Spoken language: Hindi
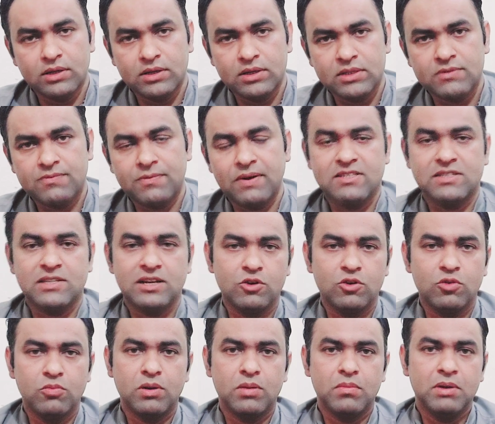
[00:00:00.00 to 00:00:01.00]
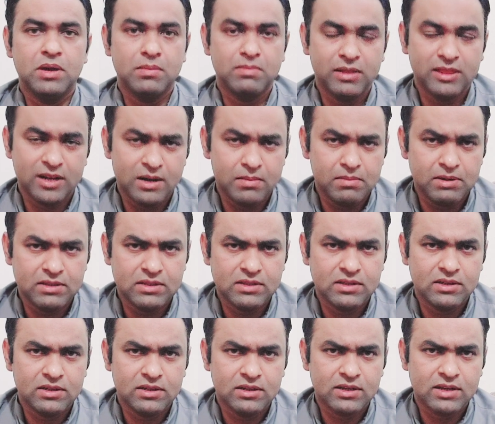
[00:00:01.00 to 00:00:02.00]
इस फैसले के ऊपर भी अमल दरामद
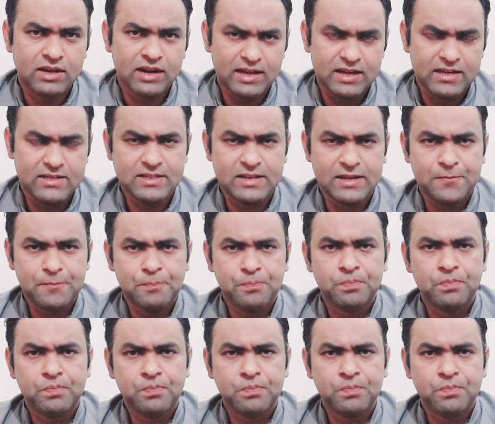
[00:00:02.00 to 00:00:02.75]
कराया जाए